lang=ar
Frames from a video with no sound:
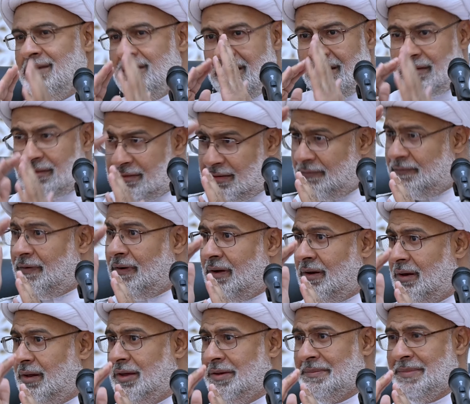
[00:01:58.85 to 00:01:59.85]
يرتفع
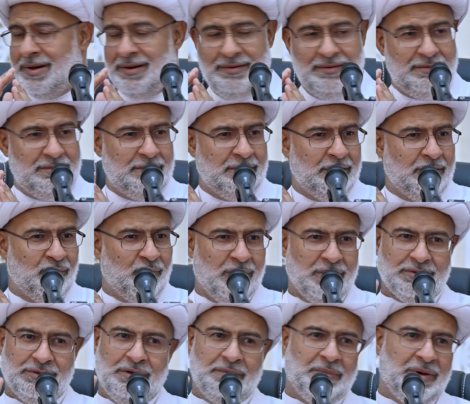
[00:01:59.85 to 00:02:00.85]
الإيمان
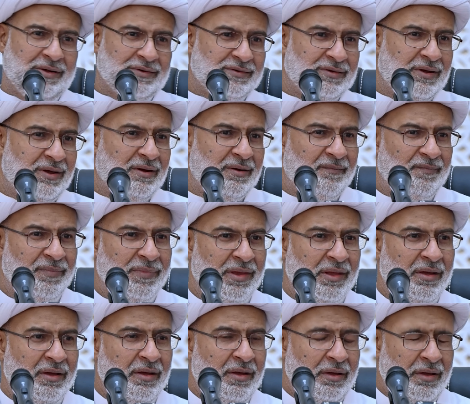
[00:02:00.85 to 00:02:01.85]
وقت المعصية
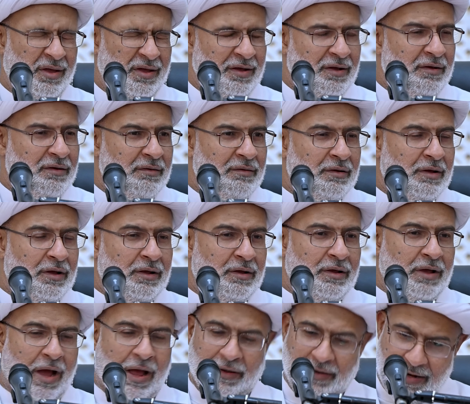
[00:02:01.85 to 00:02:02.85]

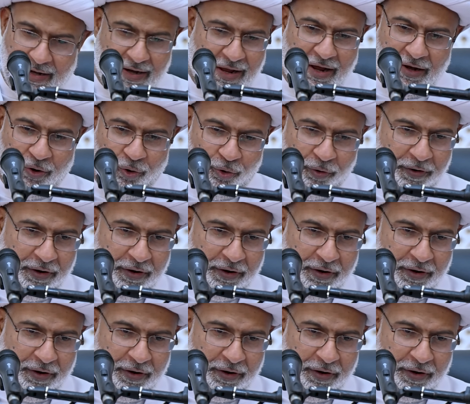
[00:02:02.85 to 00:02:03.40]
يعني الآن لو